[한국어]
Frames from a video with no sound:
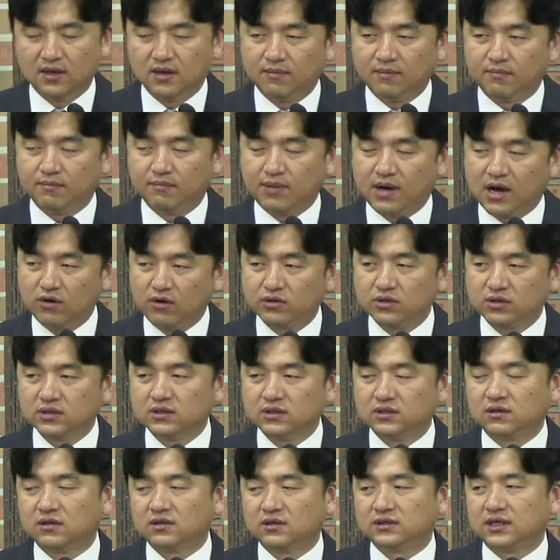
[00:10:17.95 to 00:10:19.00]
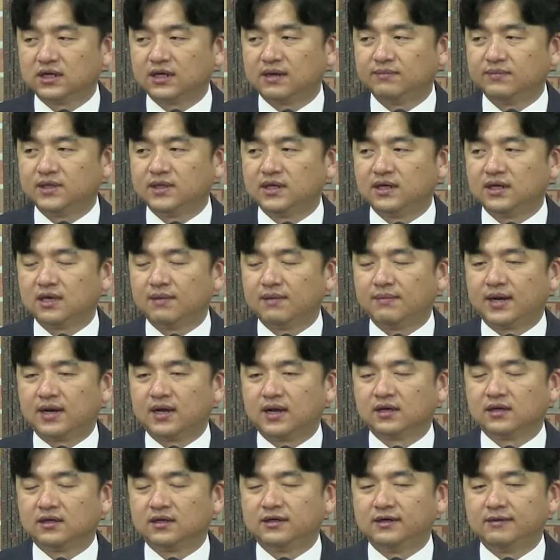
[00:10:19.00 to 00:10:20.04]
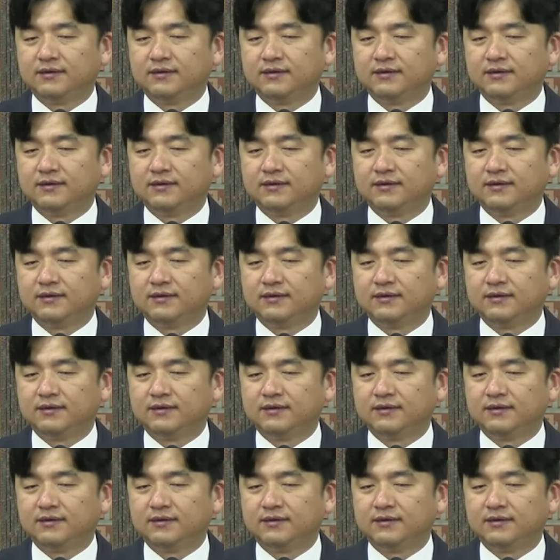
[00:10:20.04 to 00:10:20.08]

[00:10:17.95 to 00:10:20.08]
바울은 그런 사람들에게 말하기를